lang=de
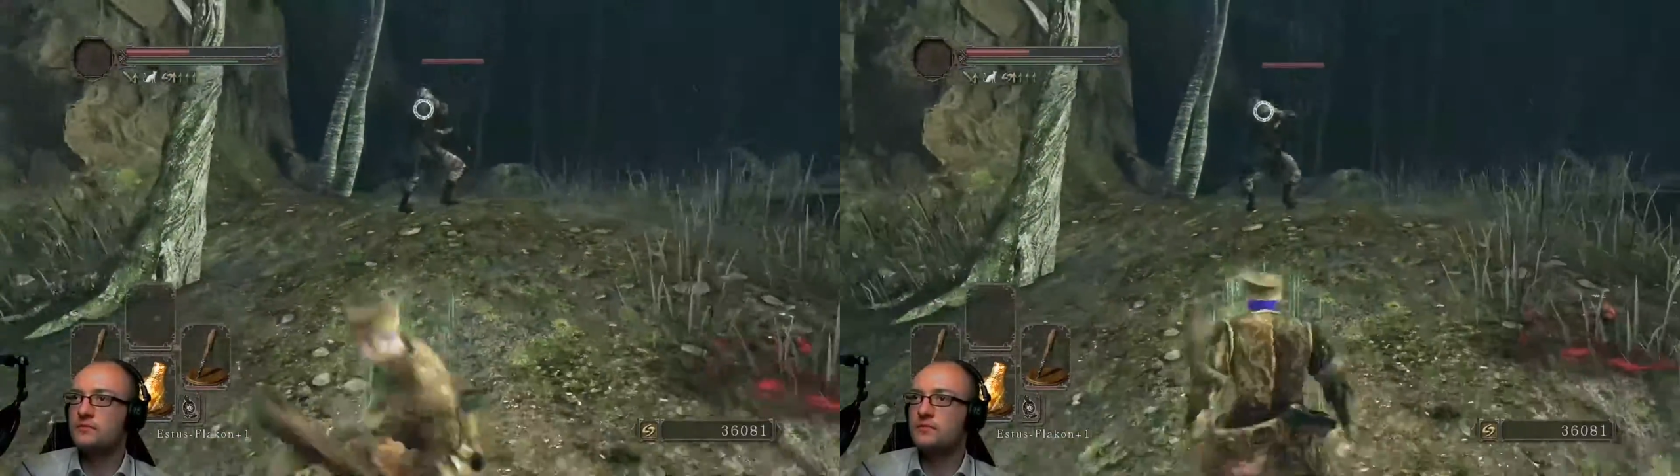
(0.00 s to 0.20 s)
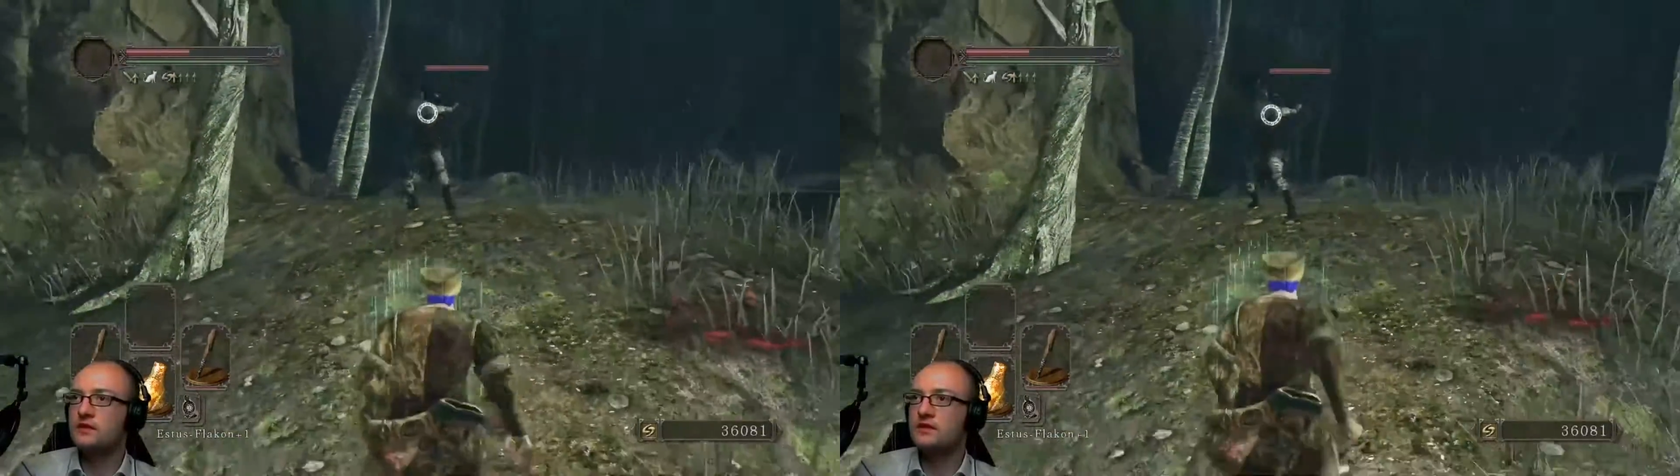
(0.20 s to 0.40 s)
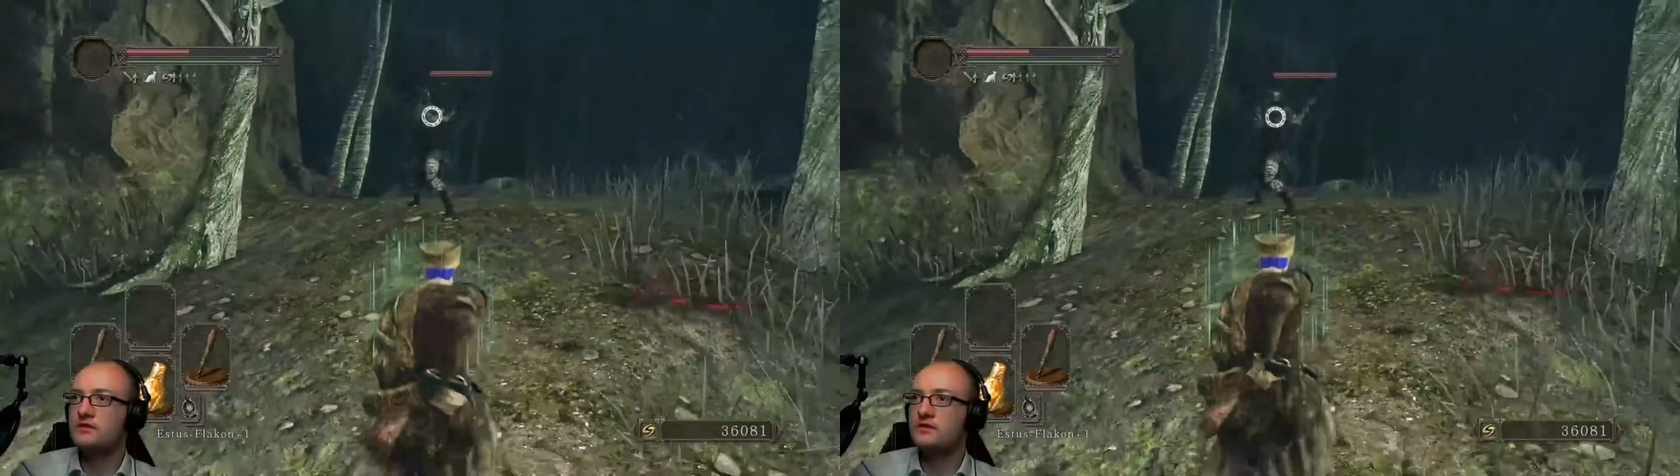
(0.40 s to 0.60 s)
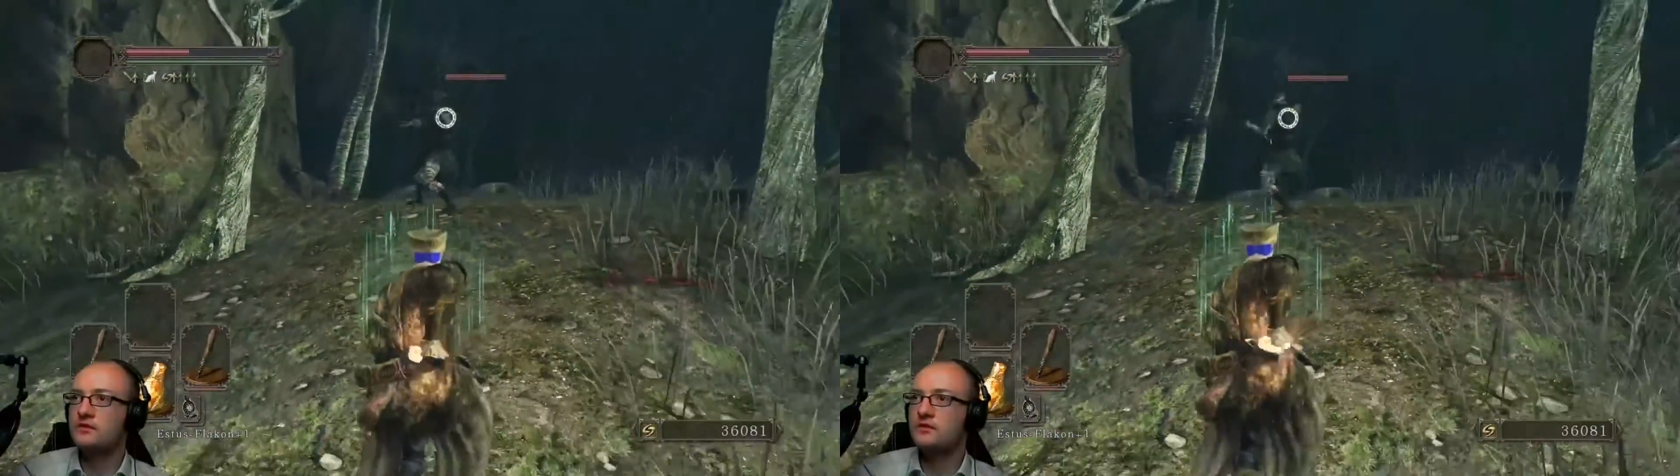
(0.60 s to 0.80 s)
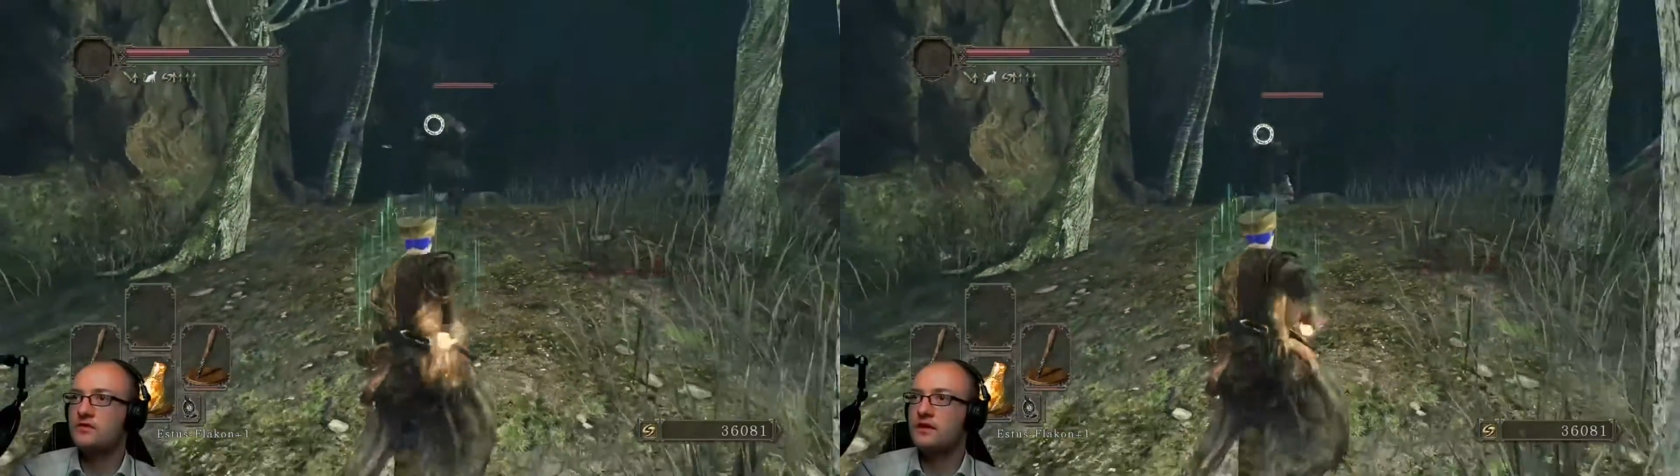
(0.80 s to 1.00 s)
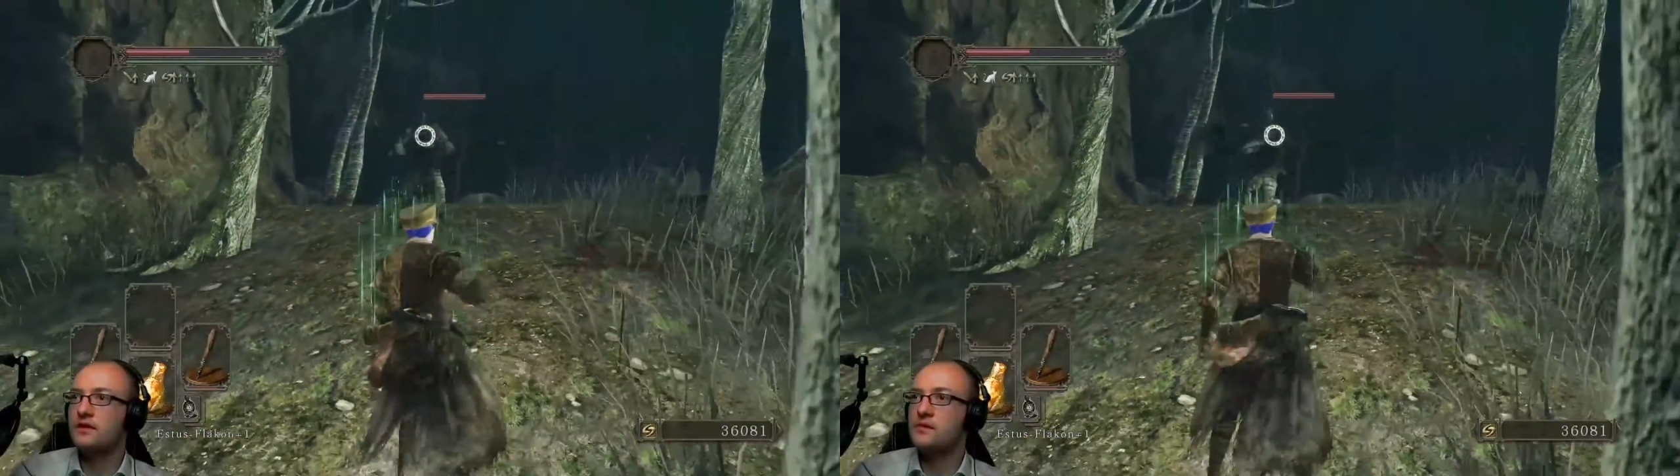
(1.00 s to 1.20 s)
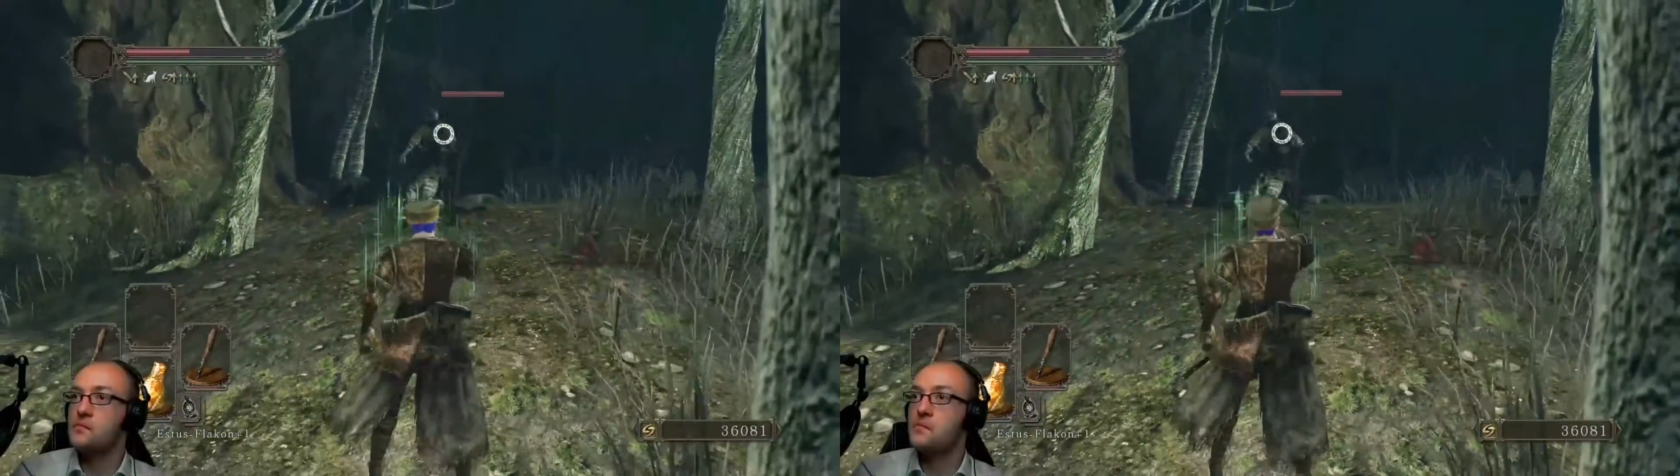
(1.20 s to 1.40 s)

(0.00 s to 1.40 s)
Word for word: Mehr kann ich dazu nicht sagen.